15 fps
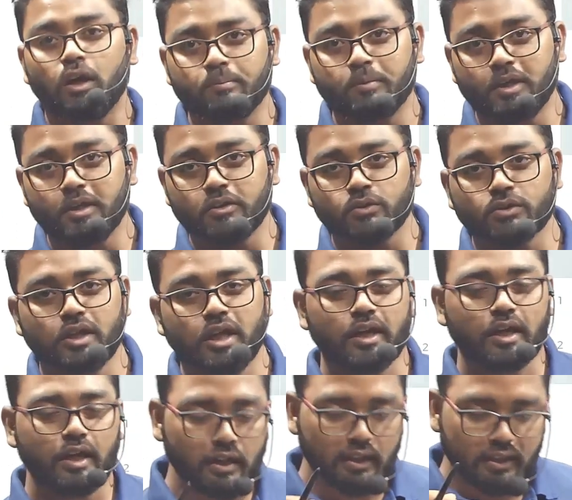अपडेट हो
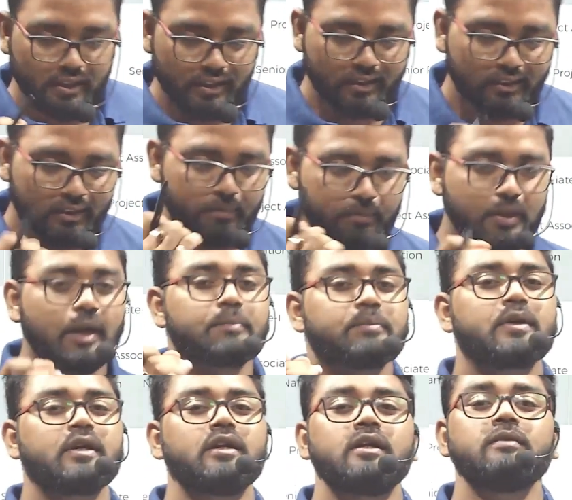जाएगा ये सभी
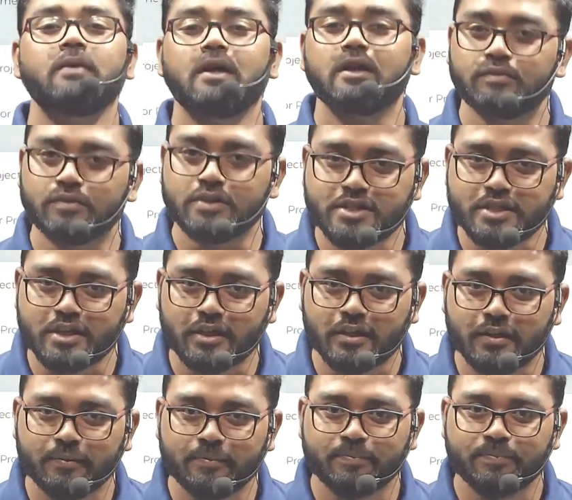आपके लिए बेनिफिशियल
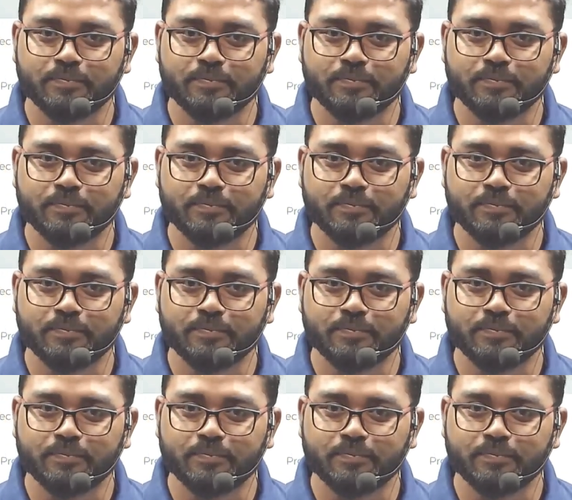है